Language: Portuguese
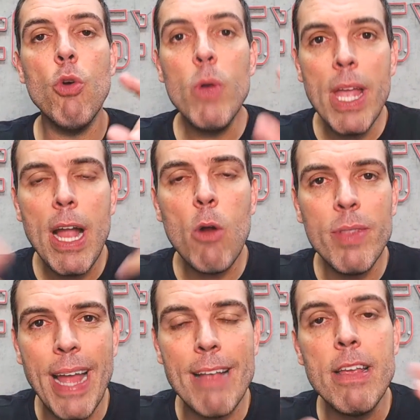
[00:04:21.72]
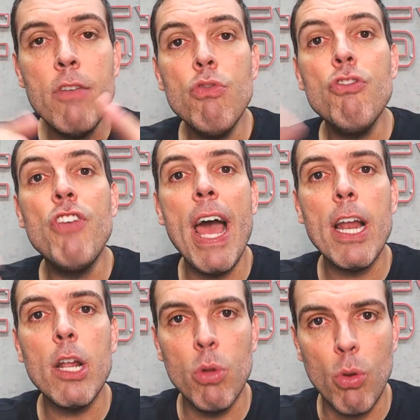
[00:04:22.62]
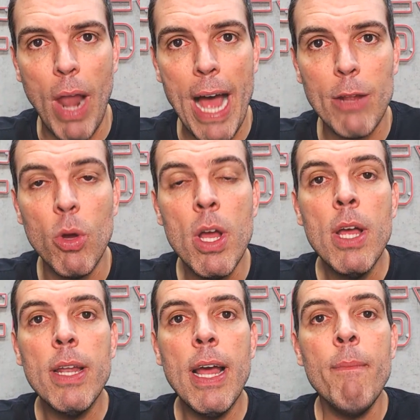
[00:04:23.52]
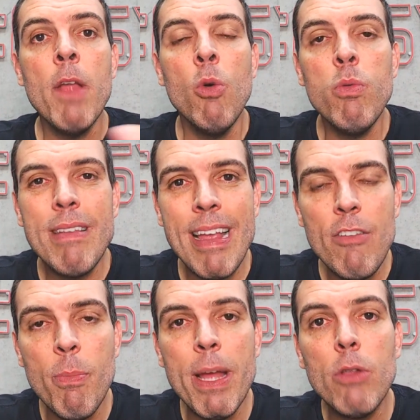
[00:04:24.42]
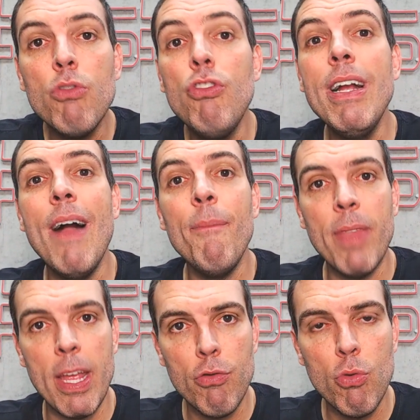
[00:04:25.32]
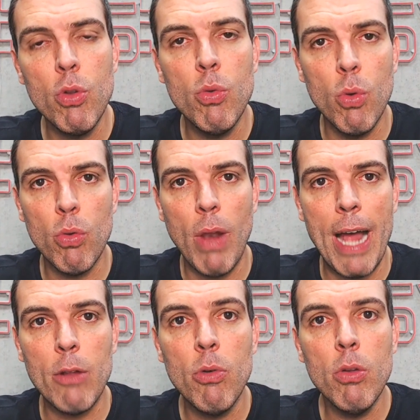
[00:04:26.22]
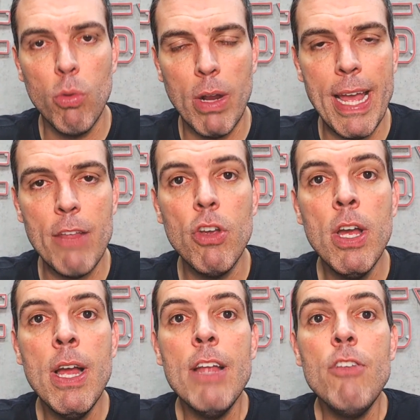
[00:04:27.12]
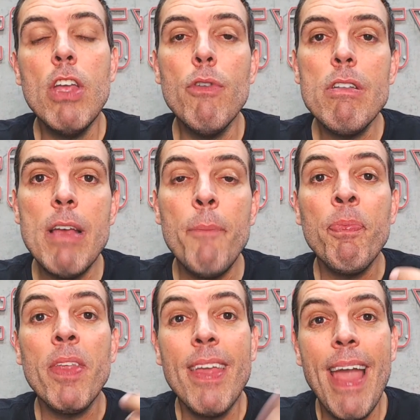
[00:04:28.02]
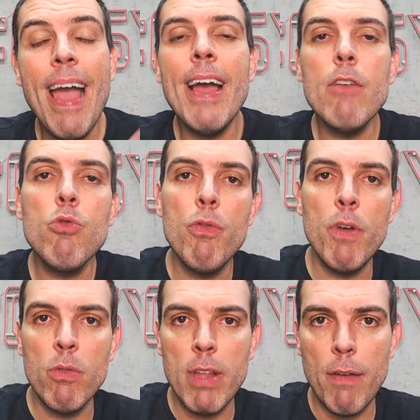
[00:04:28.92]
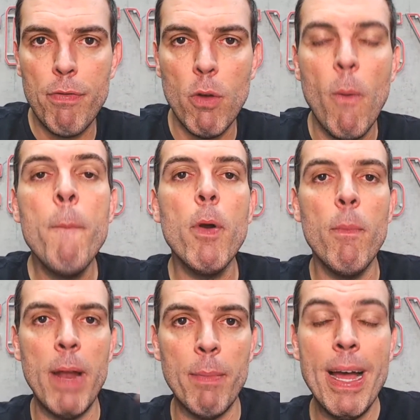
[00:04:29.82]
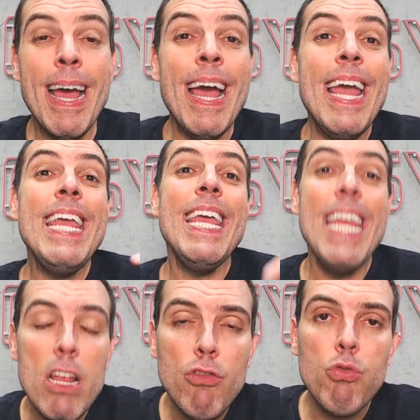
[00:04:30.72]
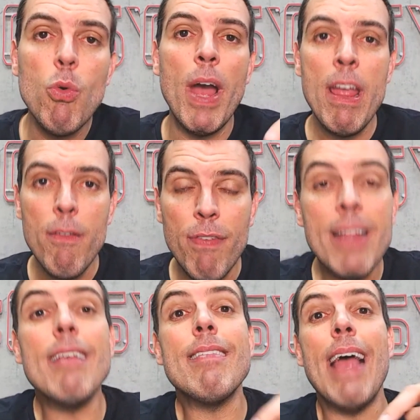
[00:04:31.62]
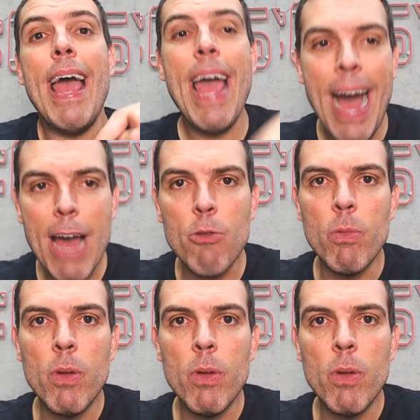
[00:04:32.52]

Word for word: O que, que acontece? Isso gera do outro lado né, um sentimento gigantesco do outro lado, do cliente, de que você quer resolver um desafio, um problema. E isso em vendas é raro.